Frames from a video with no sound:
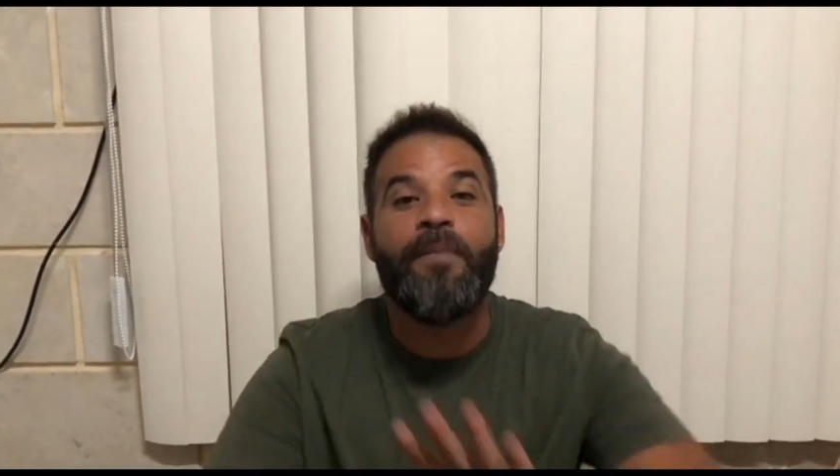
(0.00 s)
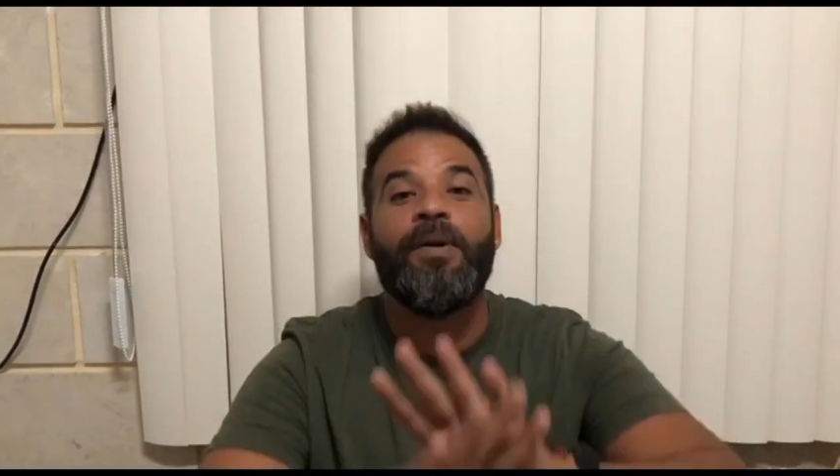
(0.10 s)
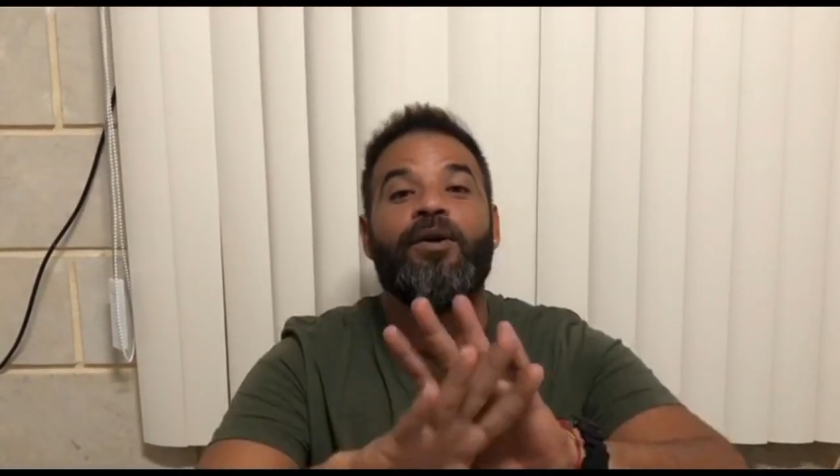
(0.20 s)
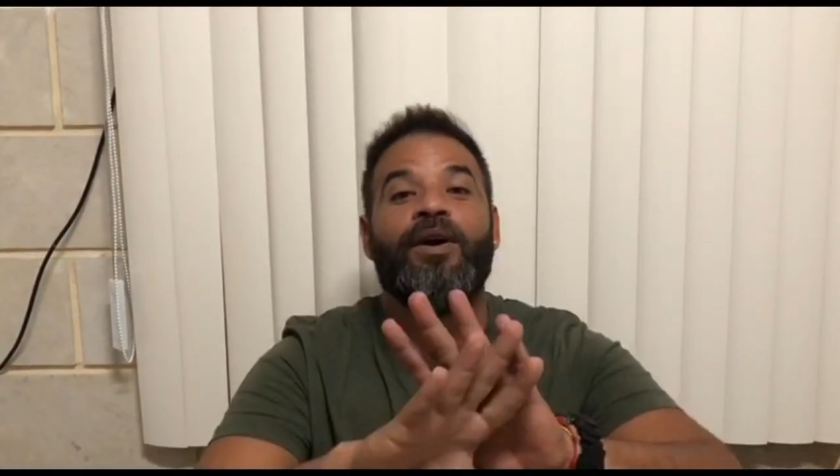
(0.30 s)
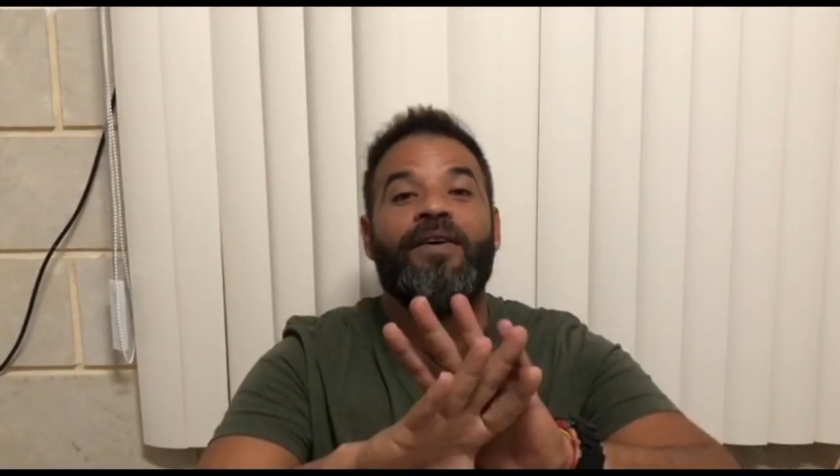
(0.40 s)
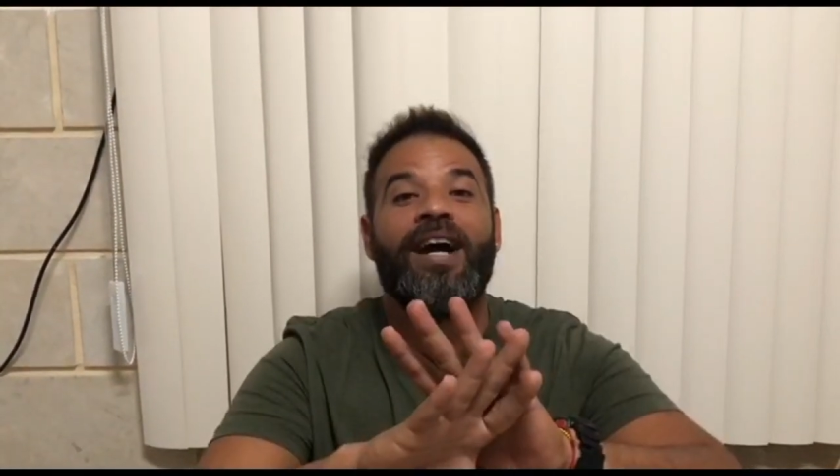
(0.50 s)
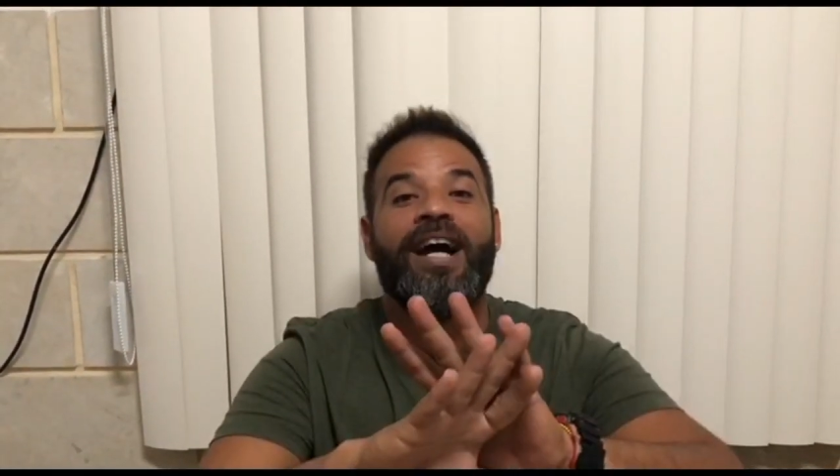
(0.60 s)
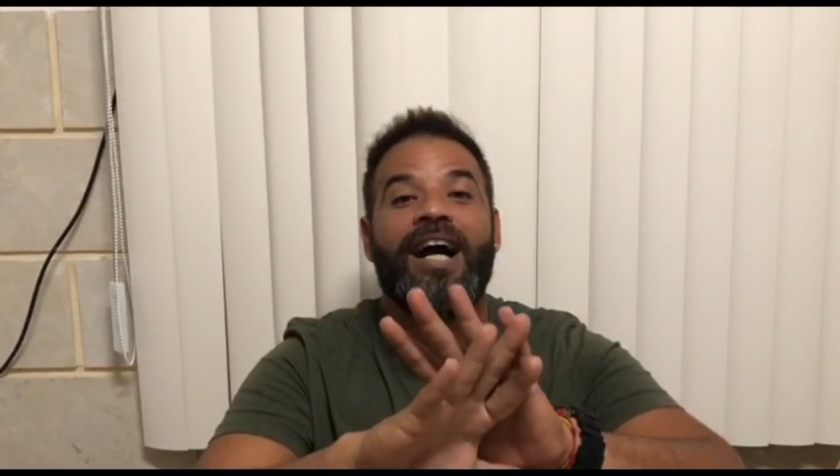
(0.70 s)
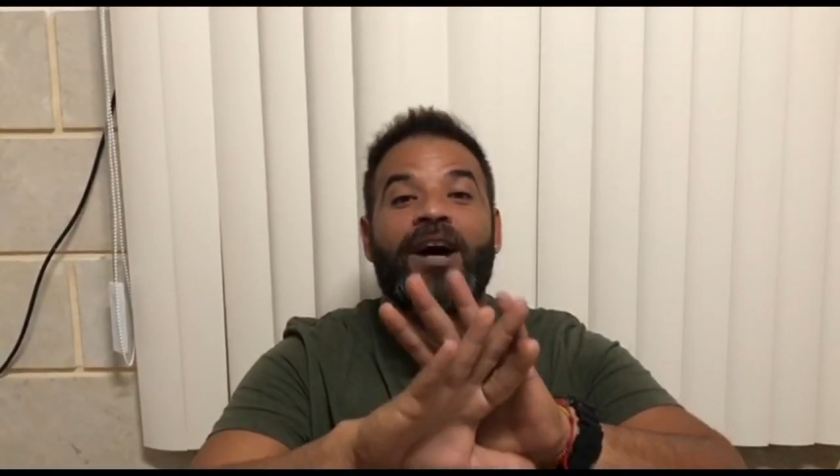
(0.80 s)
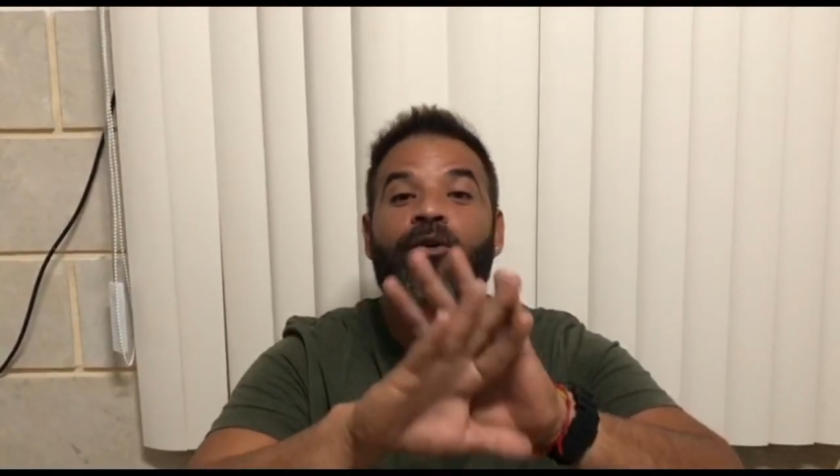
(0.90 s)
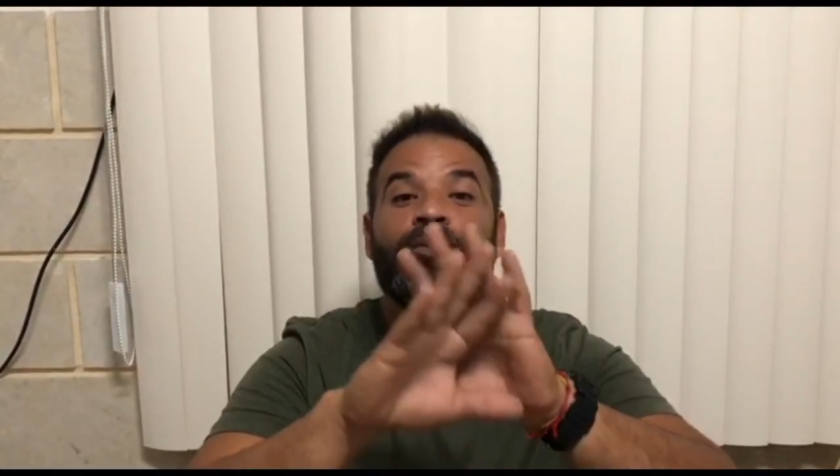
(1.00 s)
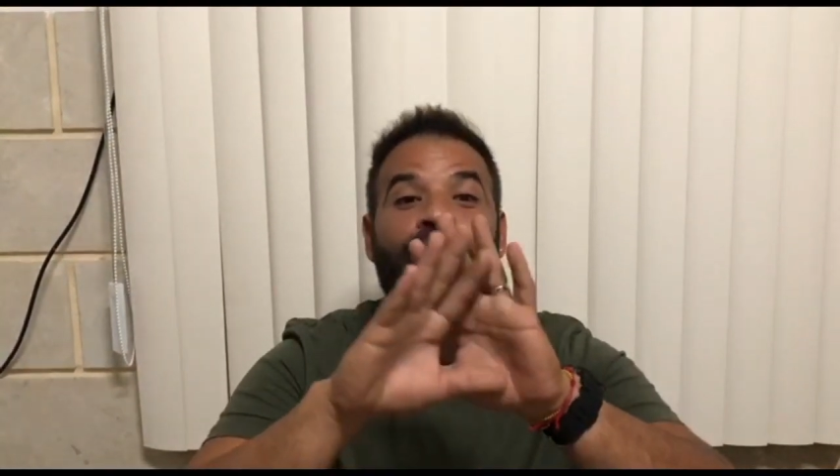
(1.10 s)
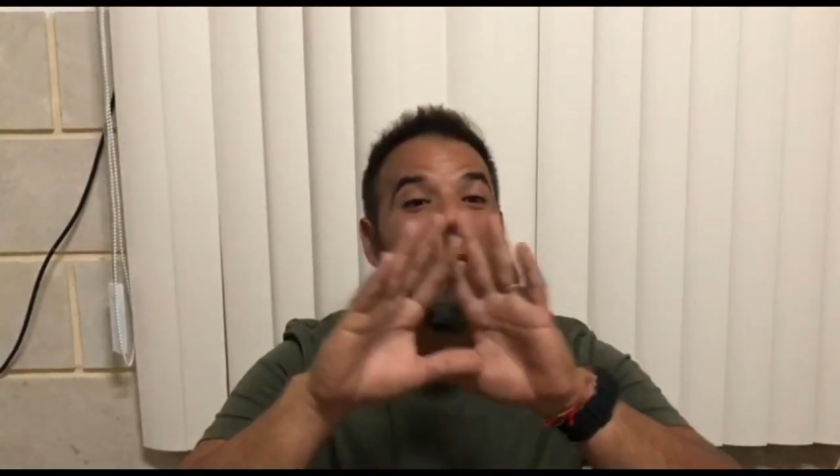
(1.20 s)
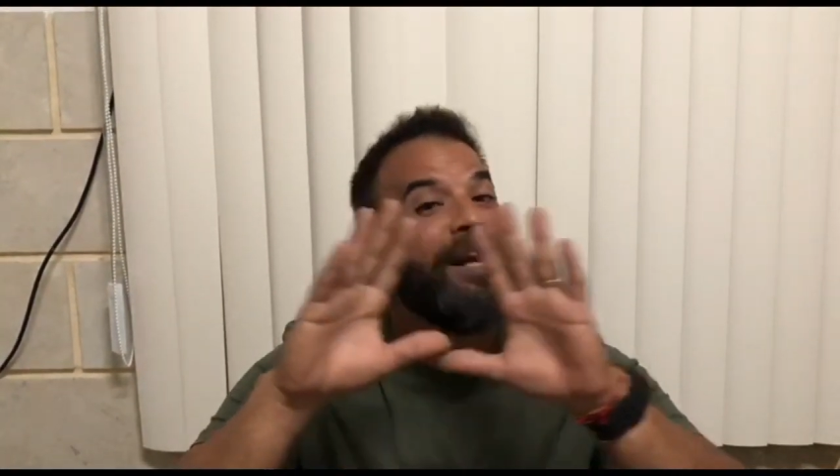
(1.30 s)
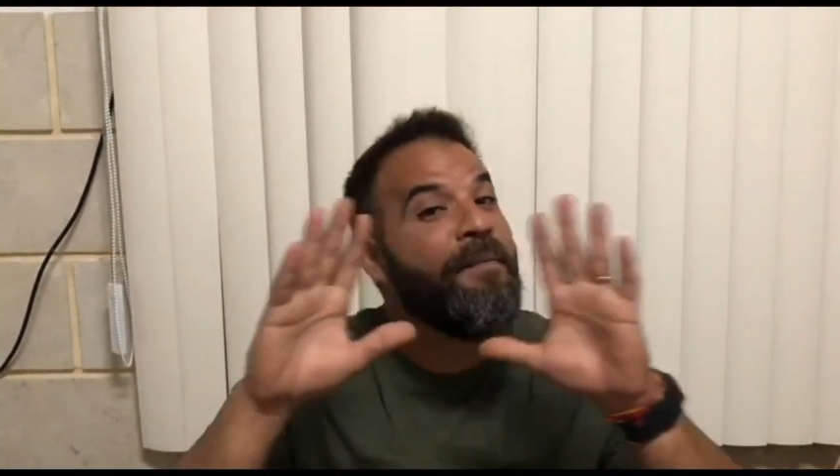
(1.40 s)
Espero que vaya a
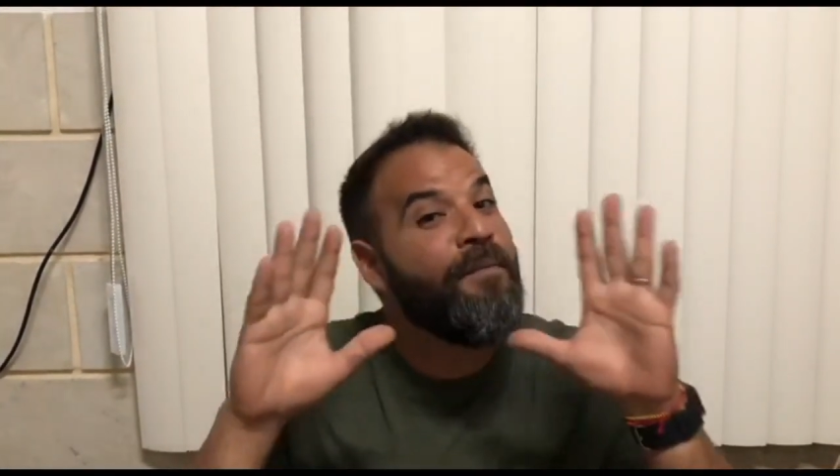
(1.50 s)
gustarles